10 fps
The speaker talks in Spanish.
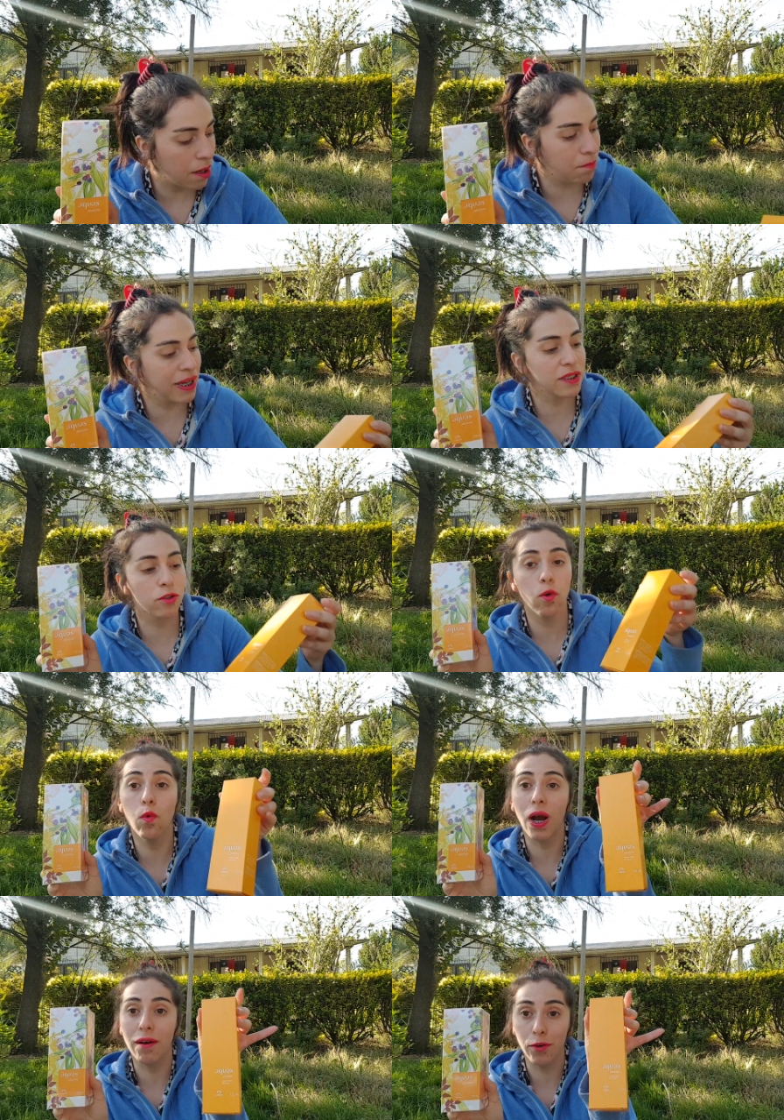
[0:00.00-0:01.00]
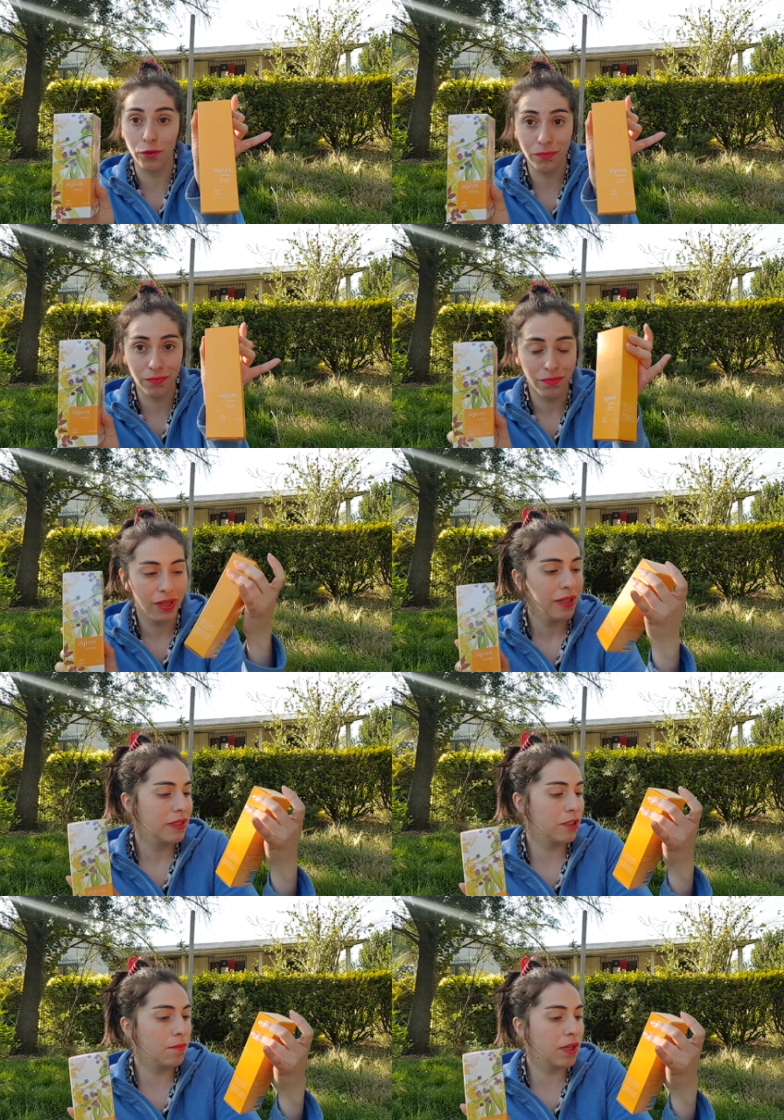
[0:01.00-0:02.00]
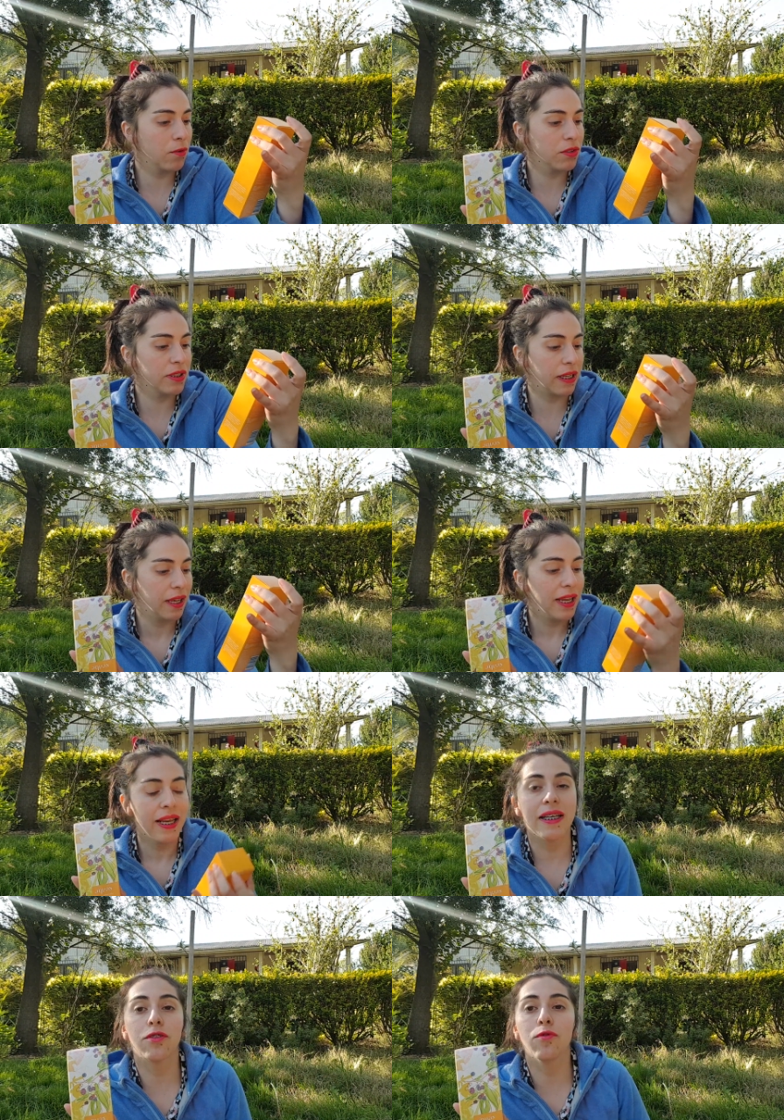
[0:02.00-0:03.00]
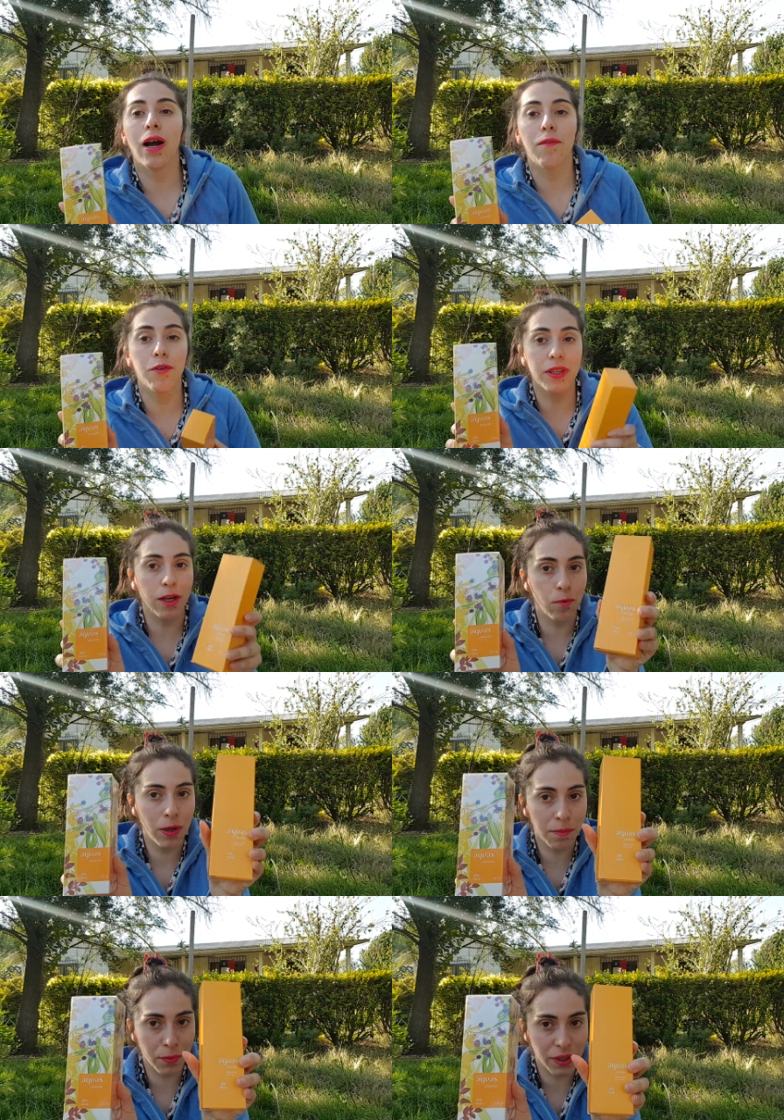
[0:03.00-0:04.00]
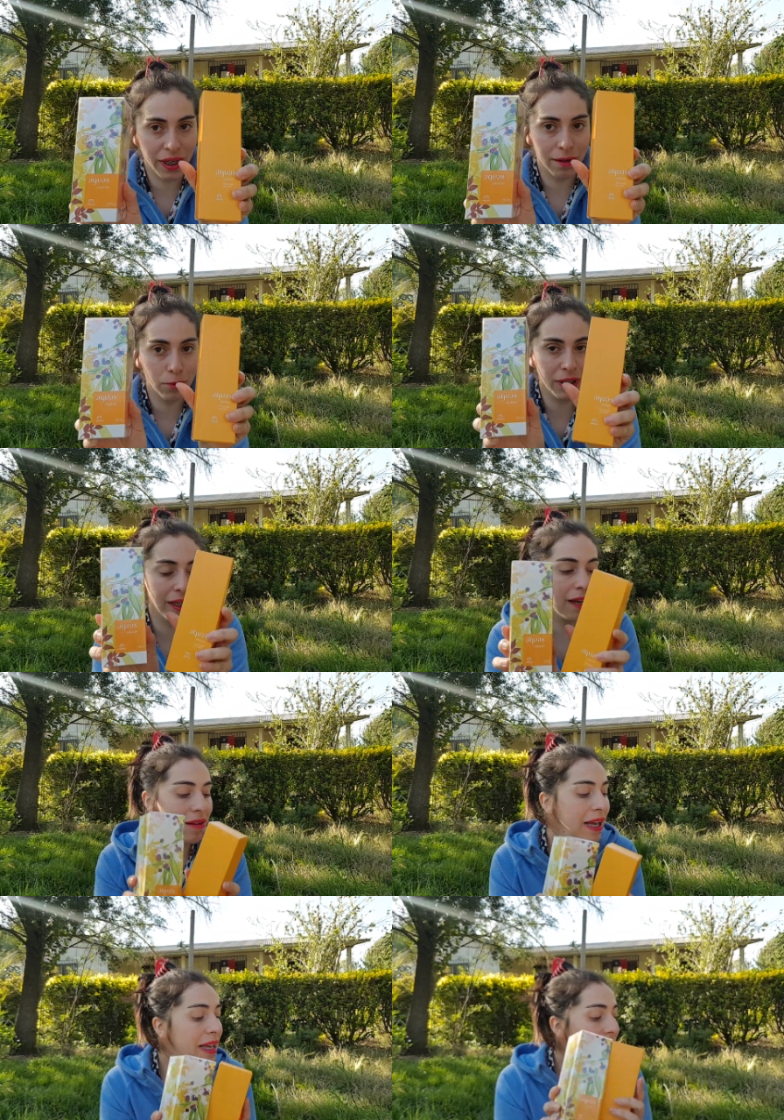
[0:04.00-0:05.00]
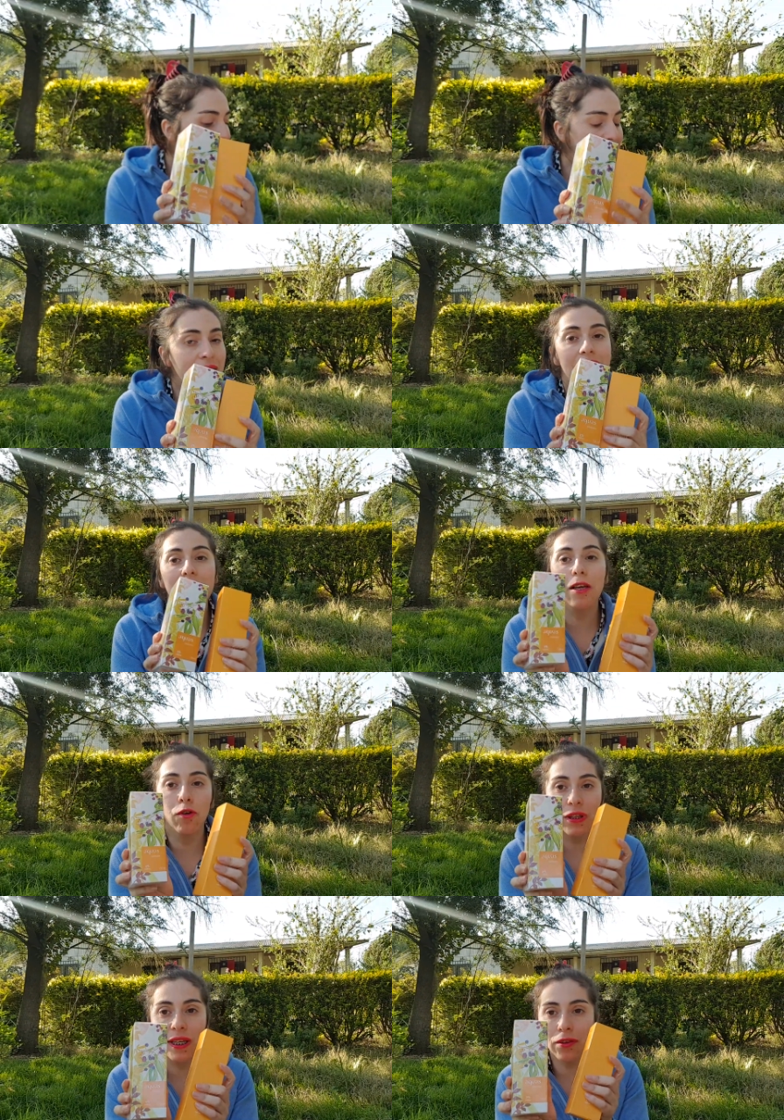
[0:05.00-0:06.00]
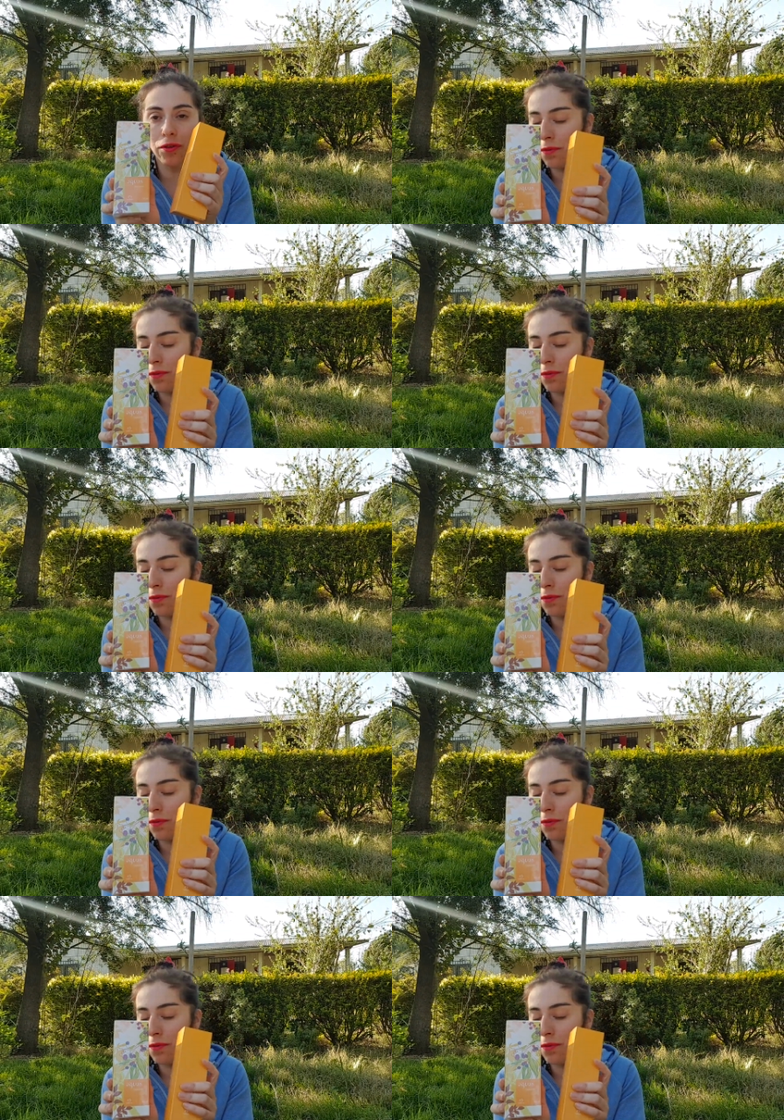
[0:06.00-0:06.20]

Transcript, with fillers: más un jabón si no me equivoco, sí. Es un jabón de cuerpo de jabuticaba y, con esto